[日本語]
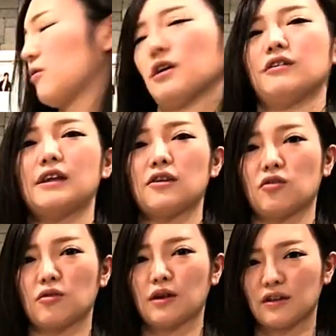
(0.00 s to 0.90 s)
省とか宮内
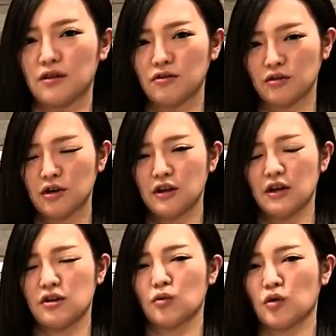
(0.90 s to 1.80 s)
庁とかっていう
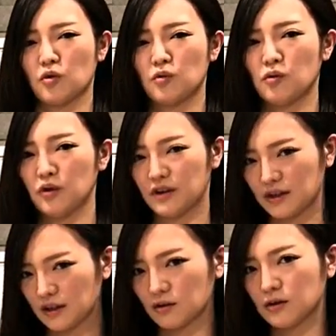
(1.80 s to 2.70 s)
省庁を置いて
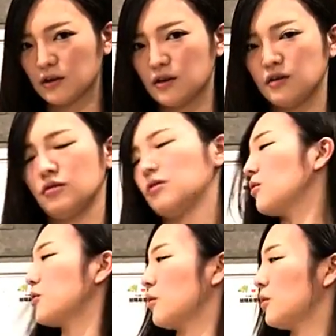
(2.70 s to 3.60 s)
いたという
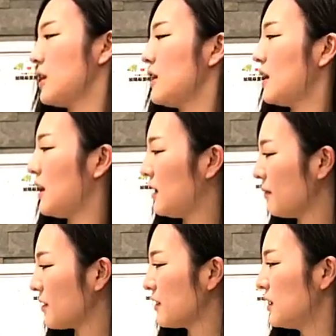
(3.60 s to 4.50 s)
ことであり
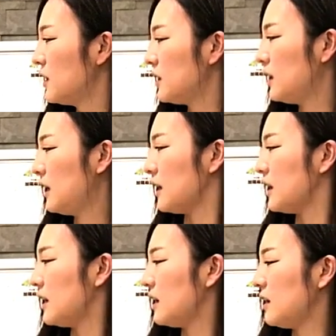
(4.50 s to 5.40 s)
ますで、
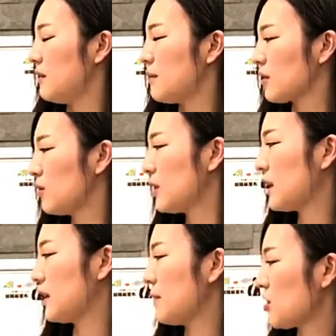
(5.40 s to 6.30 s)
えーまあ、この
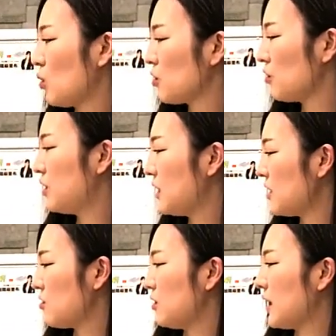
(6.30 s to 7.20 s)
中で、まあ、小書人
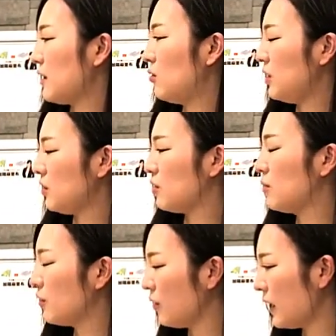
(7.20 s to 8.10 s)
大主任第五人とい
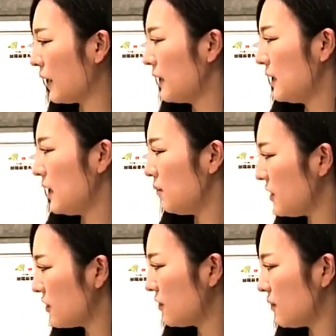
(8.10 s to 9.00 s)
うものが、えー、
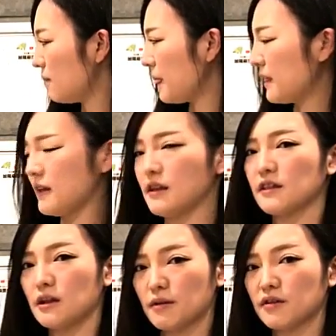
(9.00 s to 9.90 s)
3つ制定
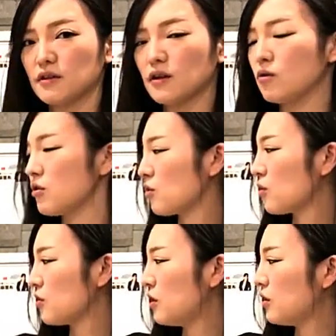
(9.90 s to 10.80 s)
されますでこの
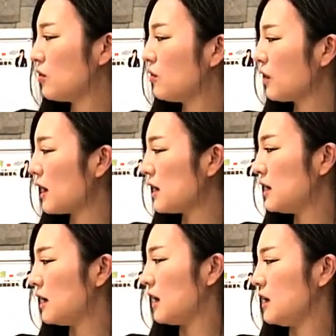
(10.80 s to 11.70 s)
証書人というのが
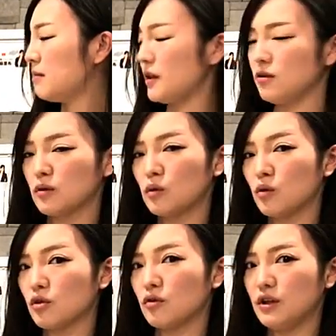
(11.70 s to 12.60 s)
今でいう
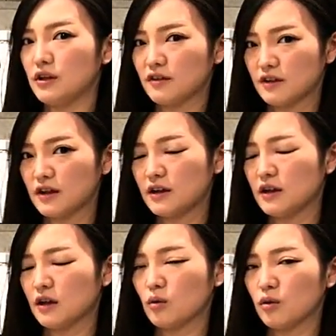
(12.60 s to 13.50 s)
公証人ですね
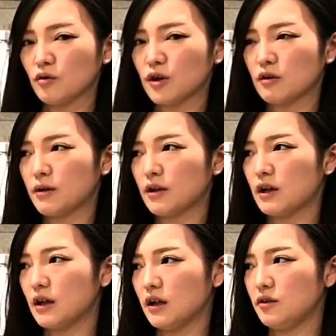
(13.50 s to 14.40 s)
公証役場
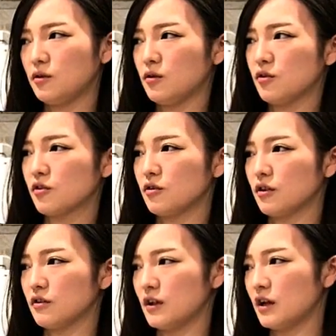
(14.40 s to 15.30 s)
で遺言書の
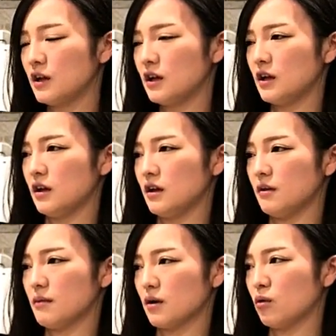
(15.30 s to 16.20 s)
ですね、
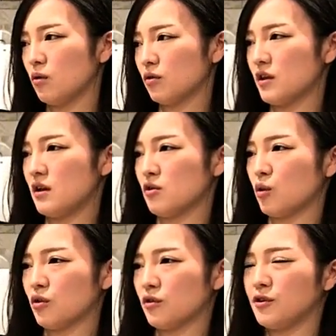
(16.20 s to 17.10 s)
えー、まあ、公正
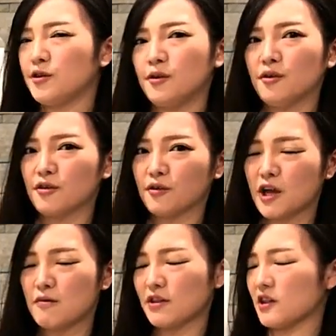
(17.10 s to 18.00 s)
証書の遺言書と
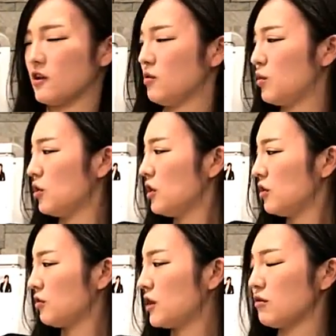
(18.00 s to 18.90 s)
か言いますけれども
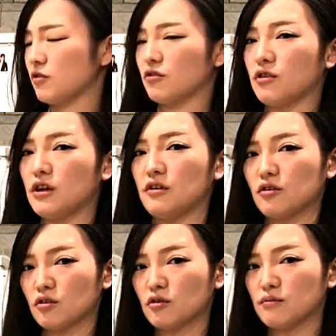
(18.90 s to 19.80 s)
そういったのをている
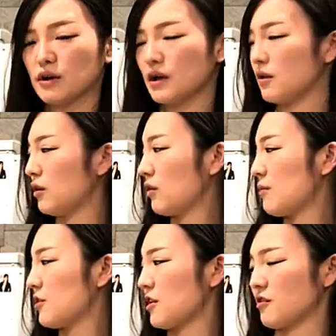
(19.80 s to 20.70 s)
人、まあ、あの
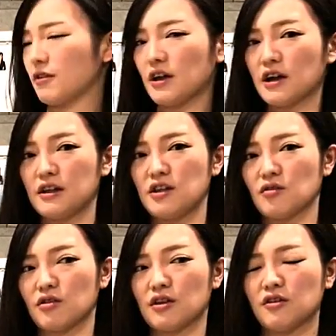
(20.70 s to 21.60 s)
株式会社の定款認
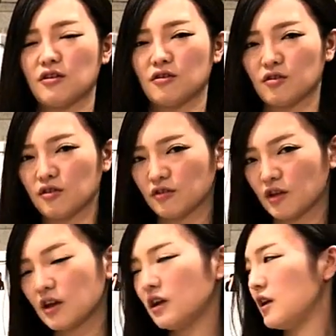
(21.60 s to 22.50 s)
証したりしている人ですよ
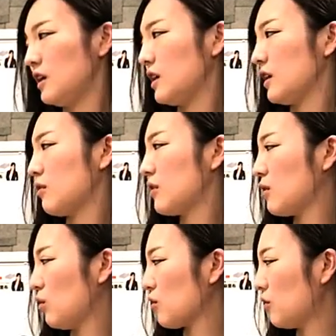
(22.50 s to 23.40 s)
ね、えー、これが
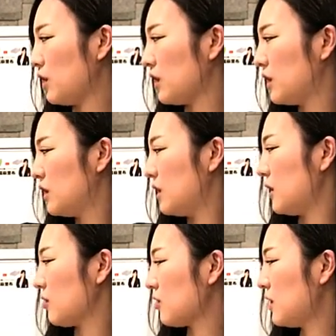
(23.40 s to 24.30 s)
公証人、
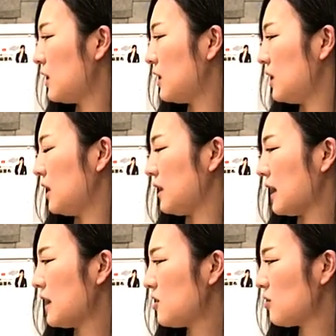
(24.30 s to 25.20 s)
えー、そして、え
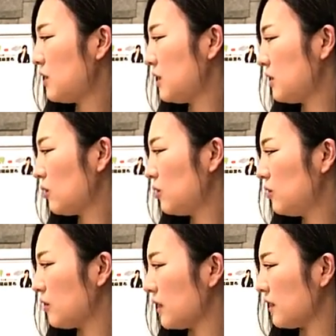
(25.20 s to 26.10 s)
代書人と
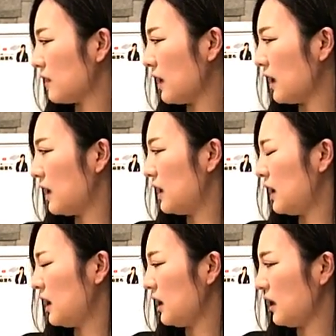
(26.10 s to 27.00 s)
いうのがですね、
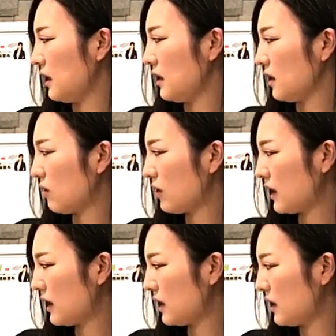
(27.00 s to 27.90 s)
えこれ
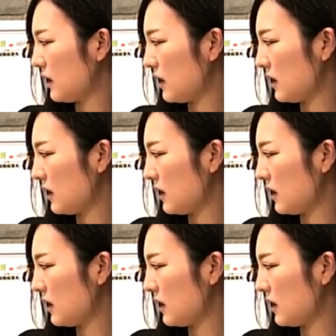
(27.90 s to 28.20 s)
が